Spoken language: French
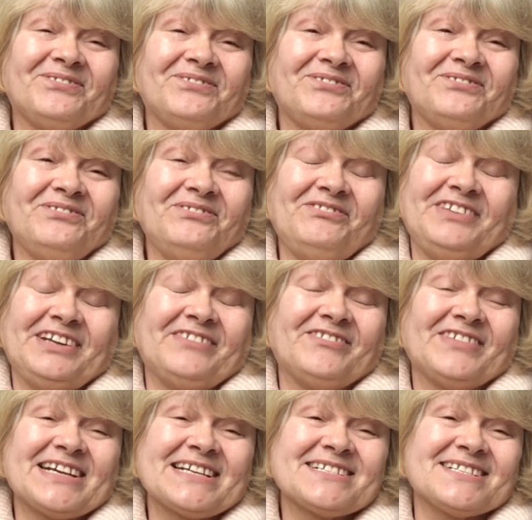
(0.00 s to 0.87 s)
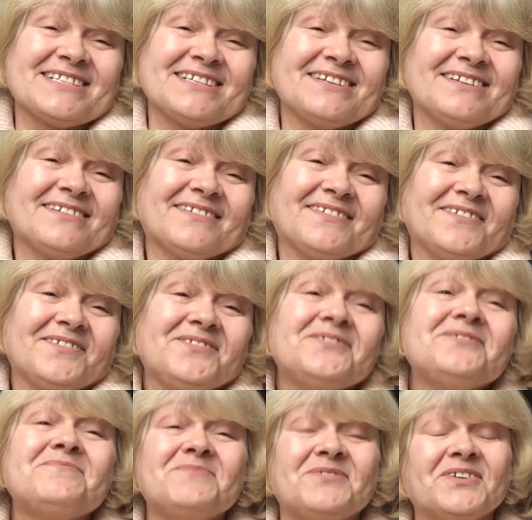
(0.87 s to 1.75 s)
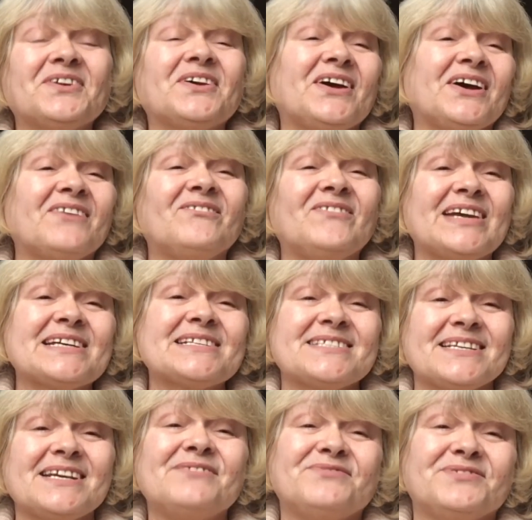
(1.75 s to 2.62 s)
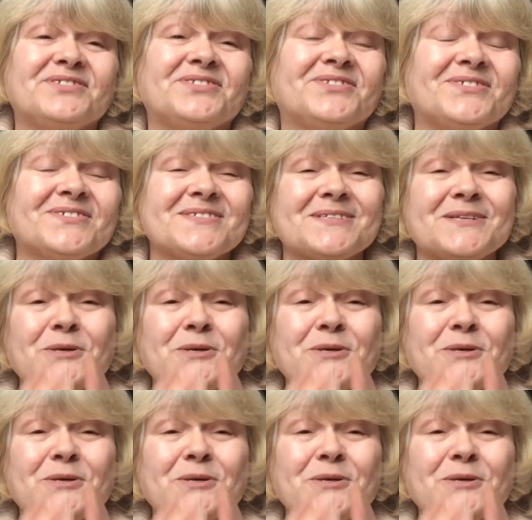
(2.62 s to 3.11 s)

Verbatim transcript: Bien, merci. De tout mon cœur, merci à vous tous.